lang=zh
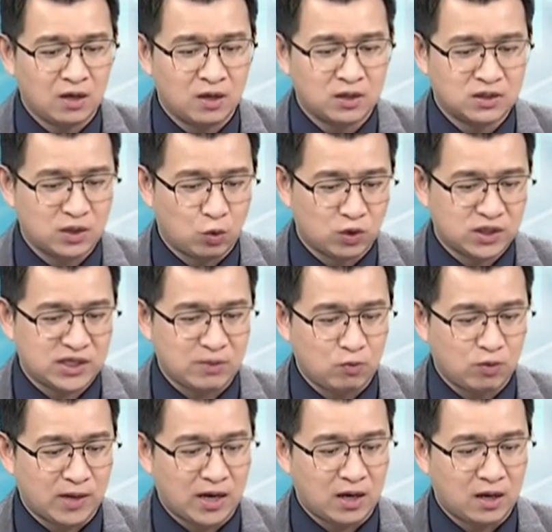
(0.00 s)
这我的节目
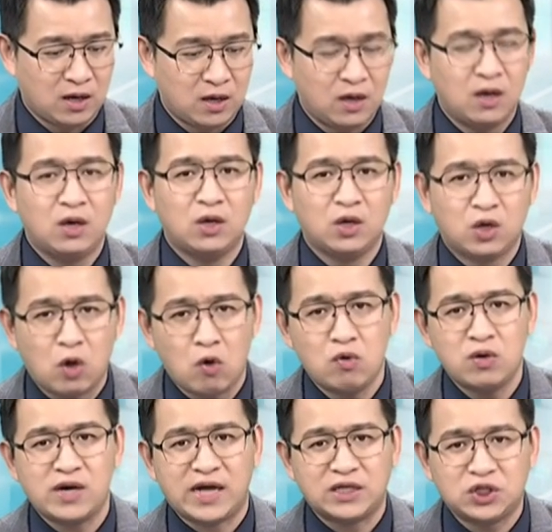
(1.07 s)
嘛，
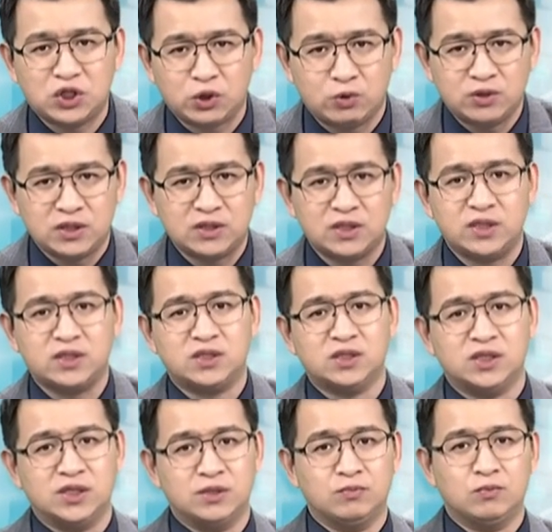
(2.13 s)
公然纠正这件事
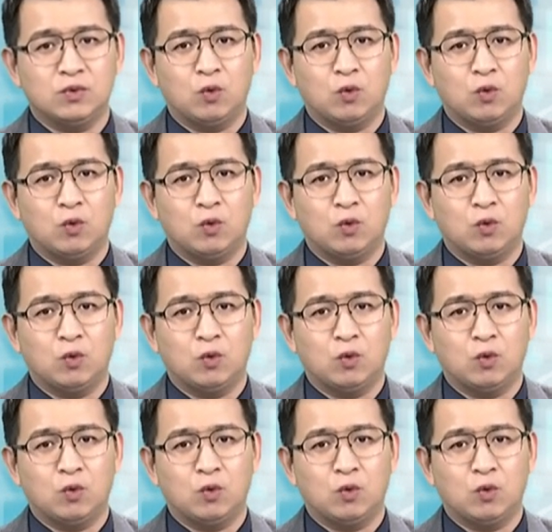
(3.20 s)
情，